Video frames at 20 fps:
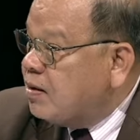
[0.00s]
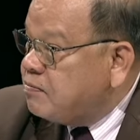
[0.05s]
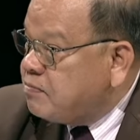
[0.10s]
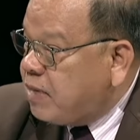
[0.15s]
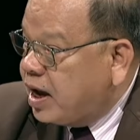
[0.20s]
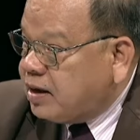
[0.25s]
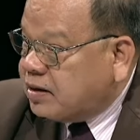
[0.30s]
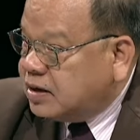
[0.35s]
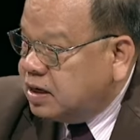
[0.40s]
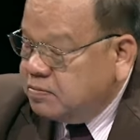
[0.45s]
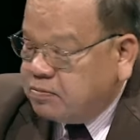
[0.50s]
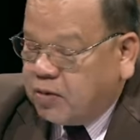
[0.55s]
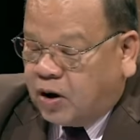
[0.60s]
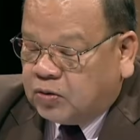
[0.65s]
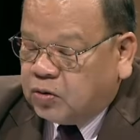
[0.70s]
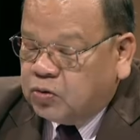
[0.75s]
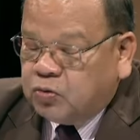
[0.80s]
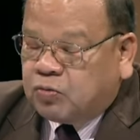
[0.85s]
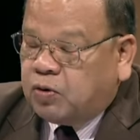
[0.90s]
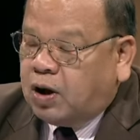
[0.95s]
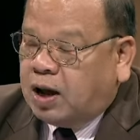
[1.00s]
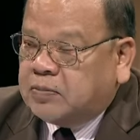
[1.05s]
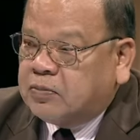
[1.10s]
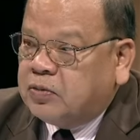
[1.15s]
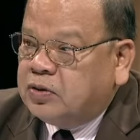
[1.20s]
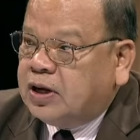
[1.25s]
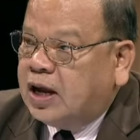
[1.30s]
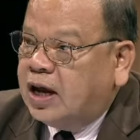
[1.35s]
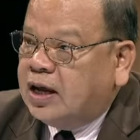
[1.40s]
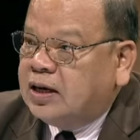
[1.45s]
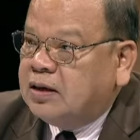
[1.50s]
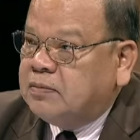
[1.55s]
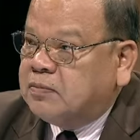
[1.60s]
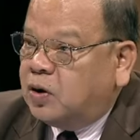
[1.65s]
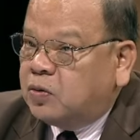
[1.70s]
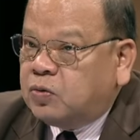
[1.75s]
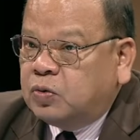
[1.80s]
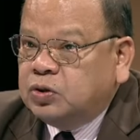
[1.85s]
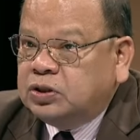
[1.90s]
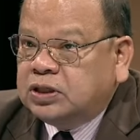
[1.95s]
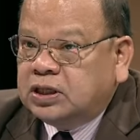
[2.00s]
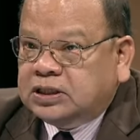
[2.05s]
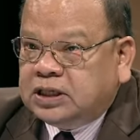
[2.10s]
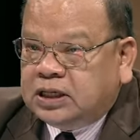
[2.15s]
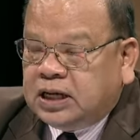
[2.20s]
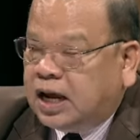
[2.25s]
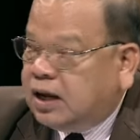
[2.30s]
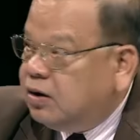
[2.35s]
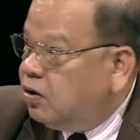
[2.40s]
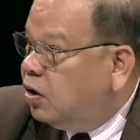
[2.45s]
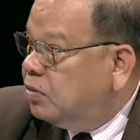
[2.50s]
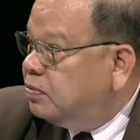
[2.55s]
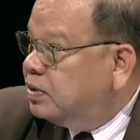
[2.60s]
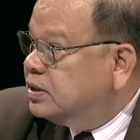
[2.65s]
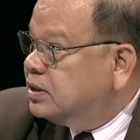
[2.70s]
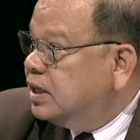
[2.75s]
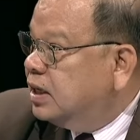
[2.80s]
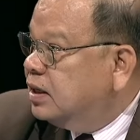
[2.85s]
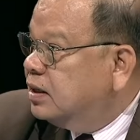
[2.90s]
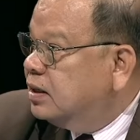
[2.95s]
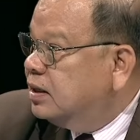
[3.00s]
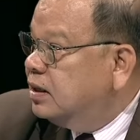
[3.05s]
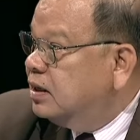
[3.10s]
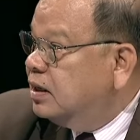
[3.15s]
ไม่เคยบอกลูกความคนไหนเลยบอกคุณจะชนะร้อยเปอร์เซ็นต์